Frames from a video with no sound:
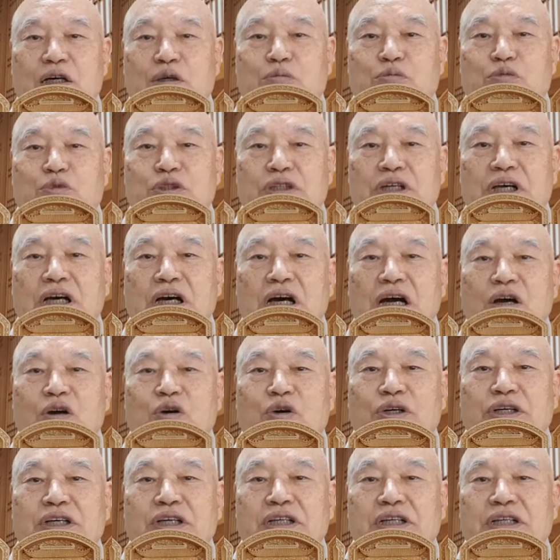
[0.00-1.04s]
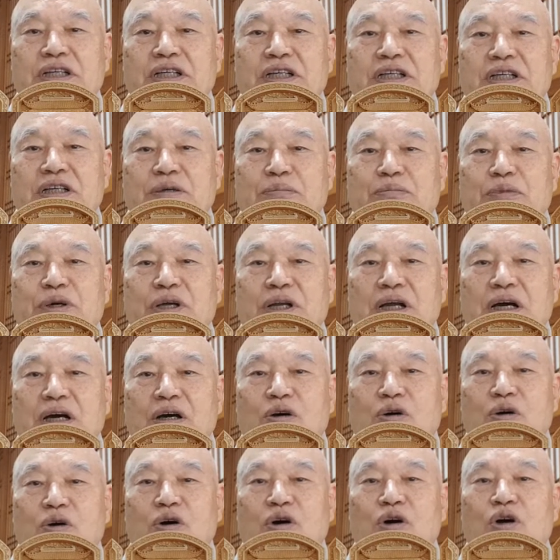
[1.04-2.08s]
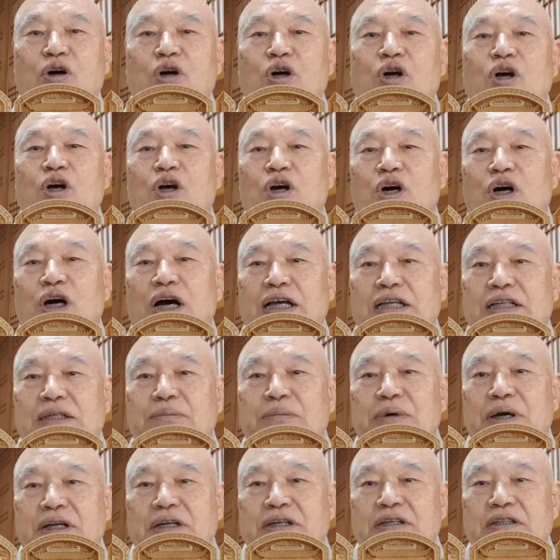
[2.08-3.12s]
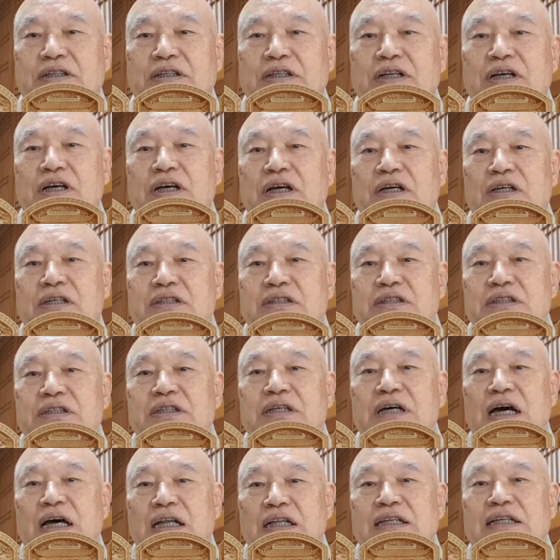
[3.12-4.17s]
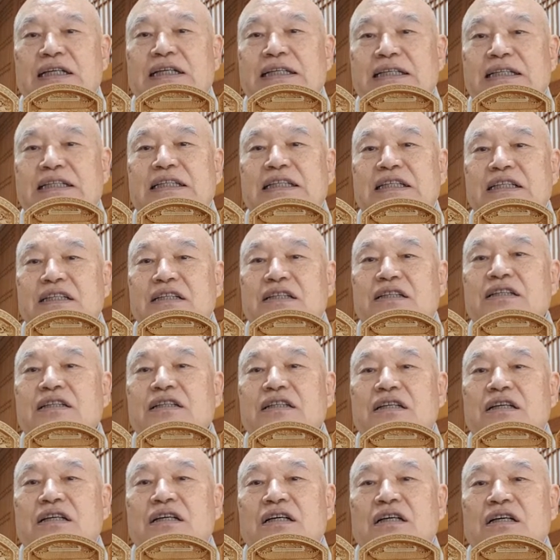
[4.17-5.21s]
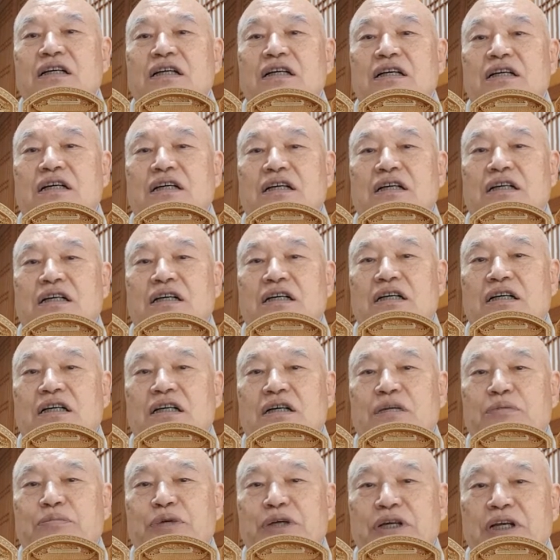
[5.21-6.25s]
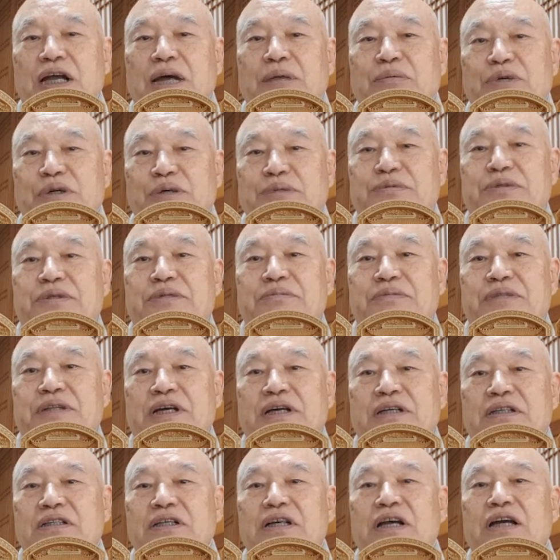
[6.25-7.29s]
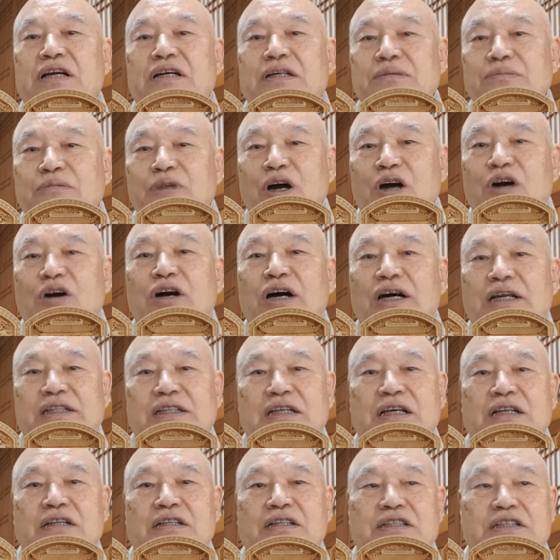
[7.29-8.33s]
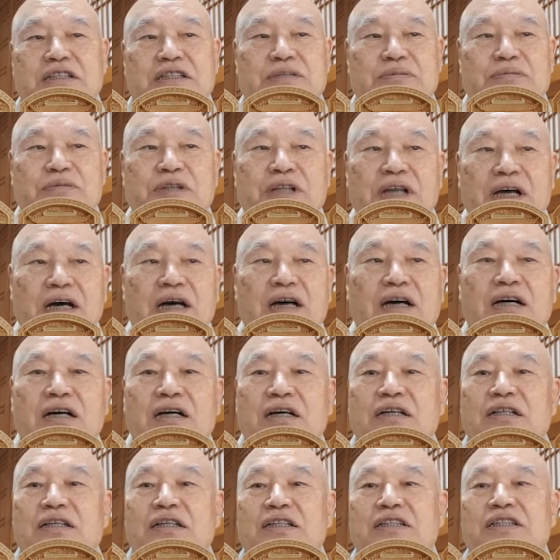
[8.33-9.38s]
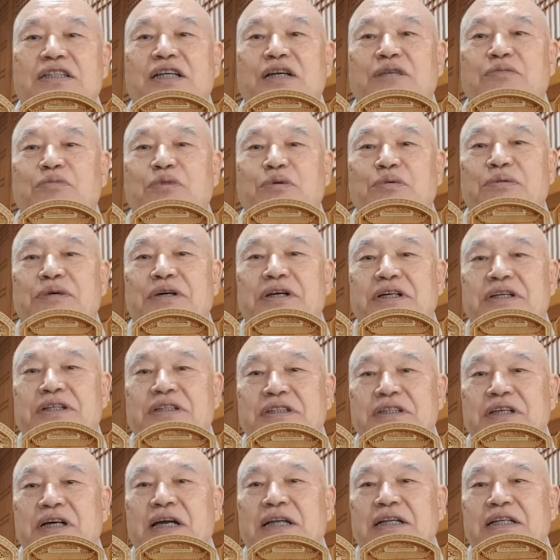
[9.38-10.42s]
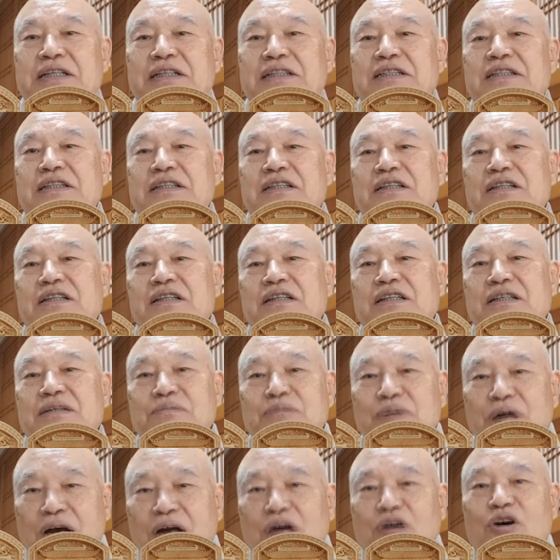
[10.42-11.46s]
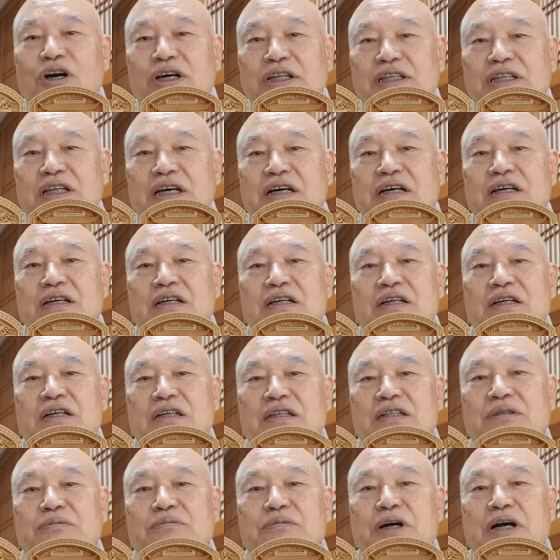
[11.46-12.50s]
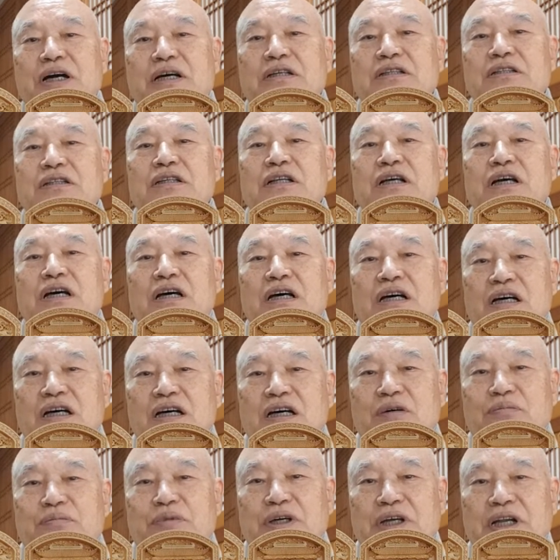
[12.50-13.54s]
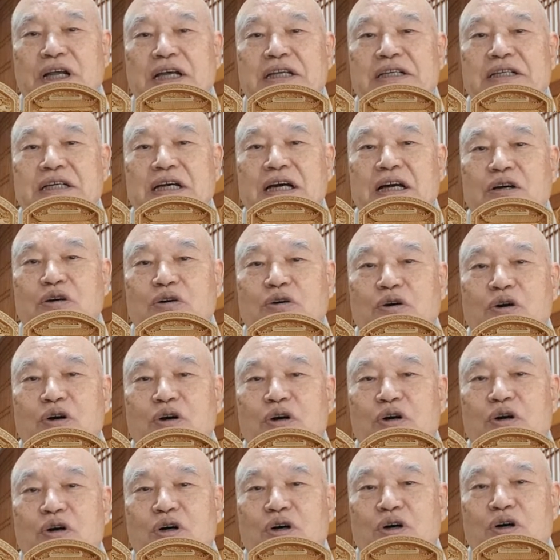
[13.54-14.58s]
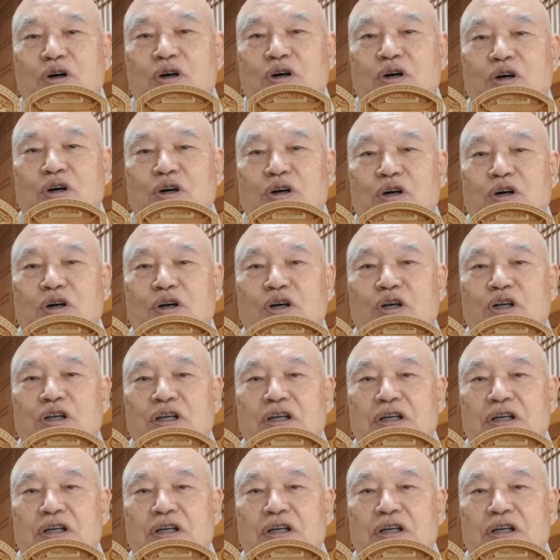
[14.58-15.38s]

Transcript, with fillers: 무상하고 연기 연멸하고 하지만은 그러한 이치는 어, 변함이 없습니다. 그게 금강과 같다는 뜻입니다. 일체법의 그러한 이치는 금강과 같다. 금강은 어, 변하지 않고 어,